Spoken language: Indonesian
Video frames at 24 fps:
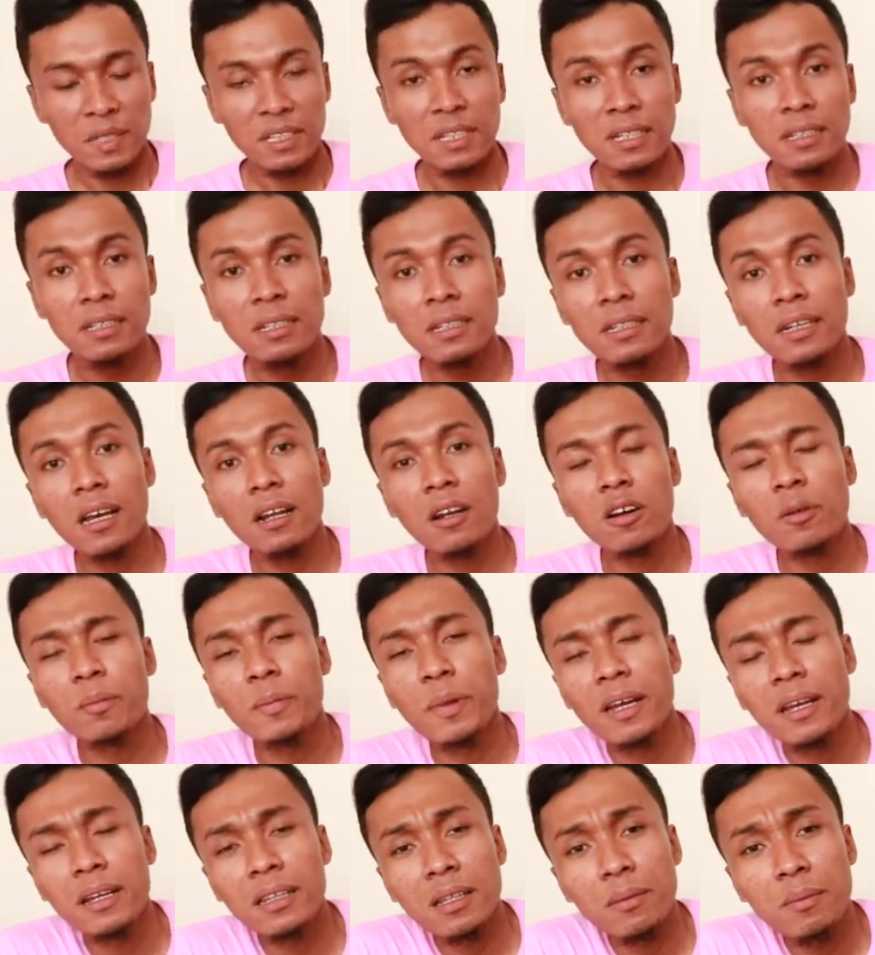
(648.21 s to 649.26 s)
jadi kalau
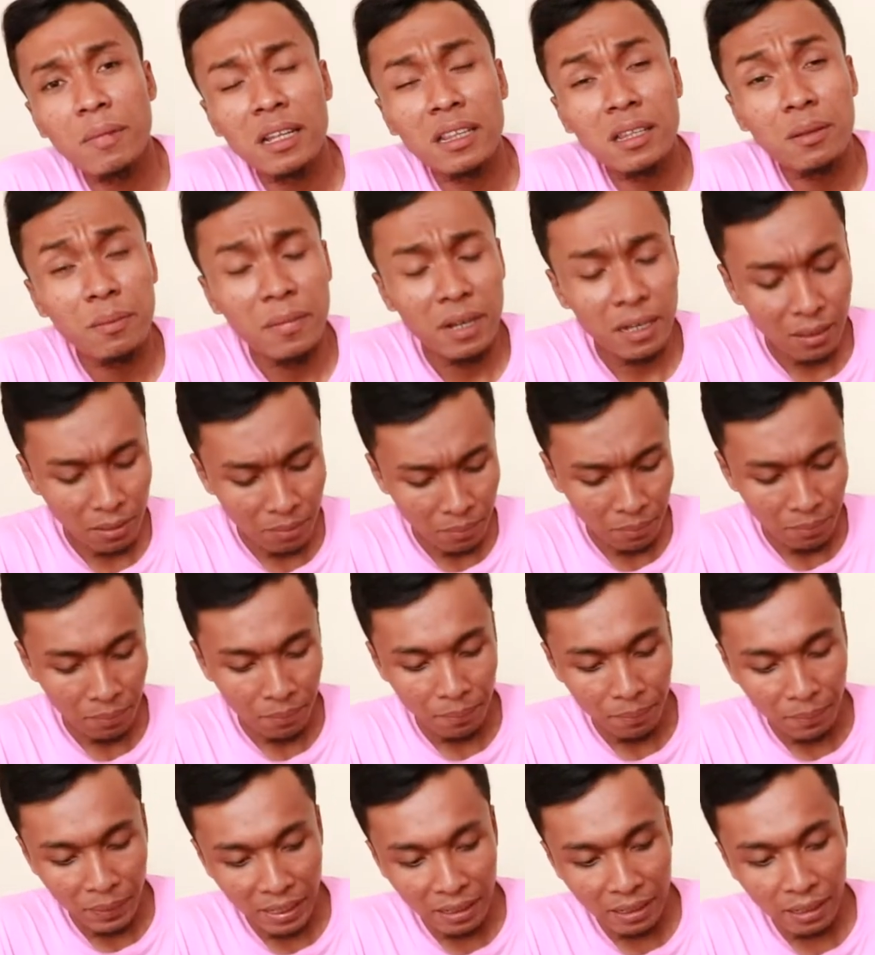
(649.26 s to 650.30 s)
teman-teman
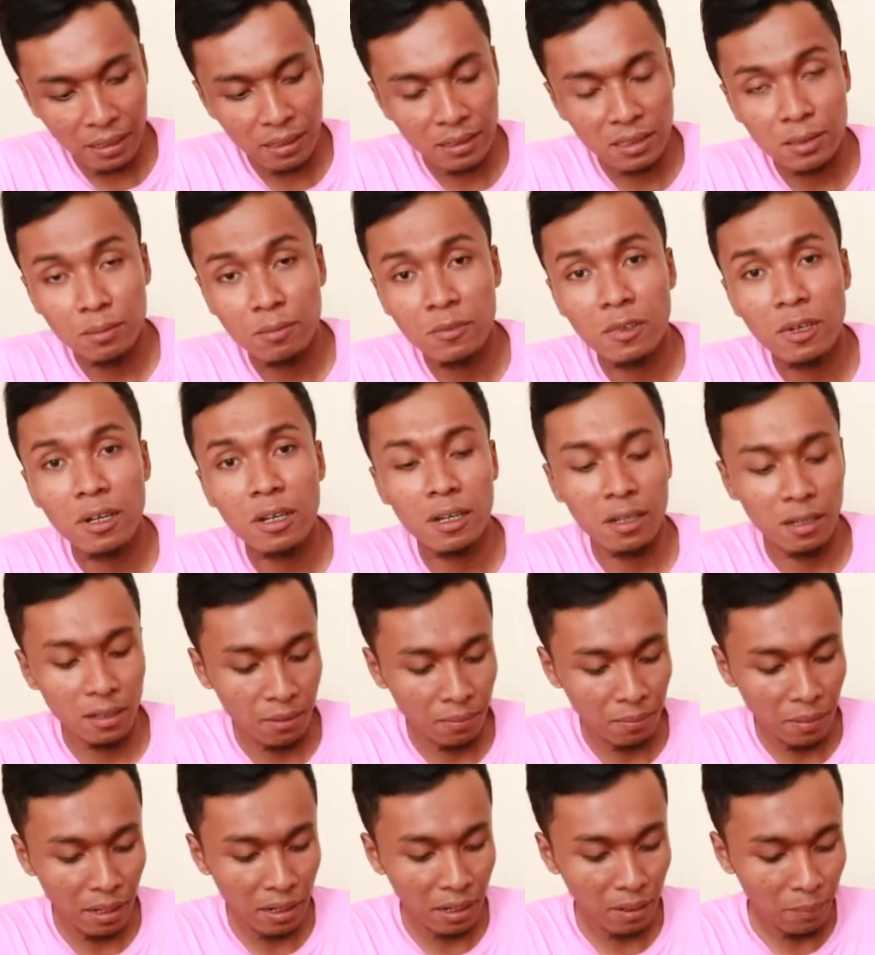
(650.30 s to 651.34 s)
pengen semua
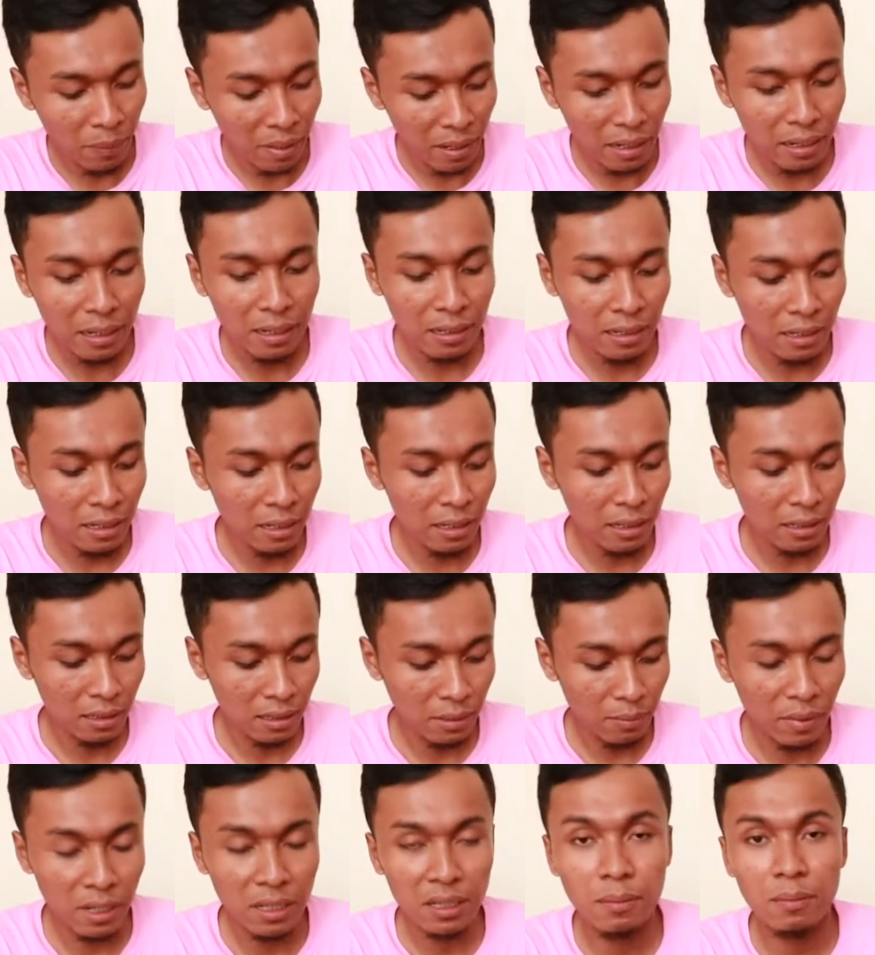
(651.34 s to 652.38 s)
barang-barang ini
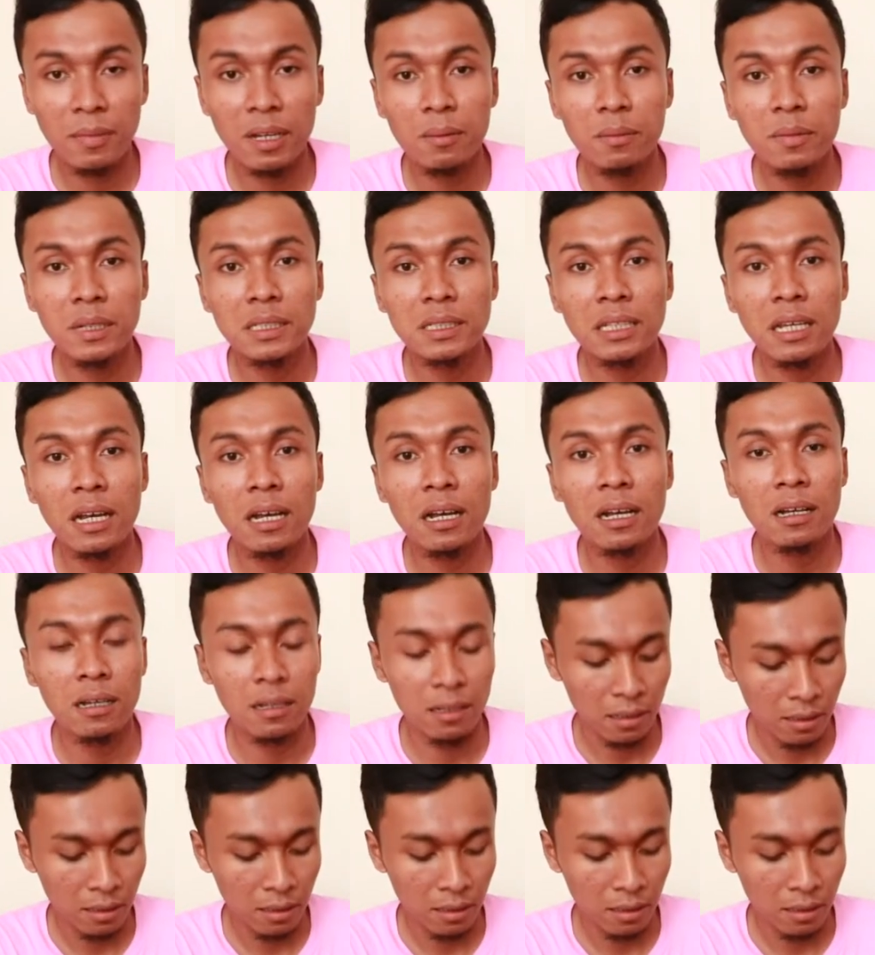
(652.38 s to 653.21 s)
teman-teman bisa